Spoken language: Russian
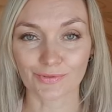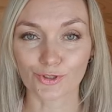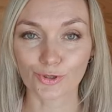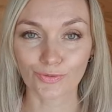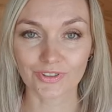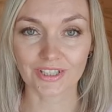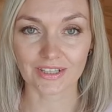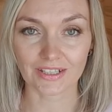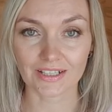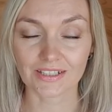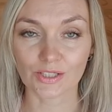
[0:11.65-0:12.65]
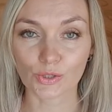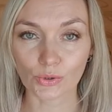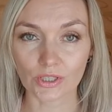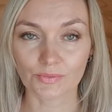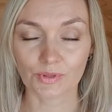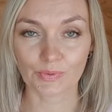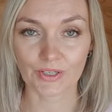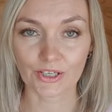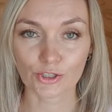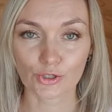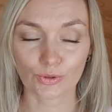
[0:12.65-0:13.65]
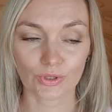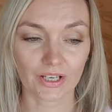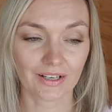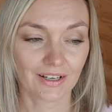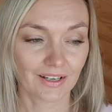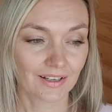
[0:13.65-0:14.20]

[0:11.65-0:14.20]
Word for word: Все в этот раз настолько мне понравилось, что я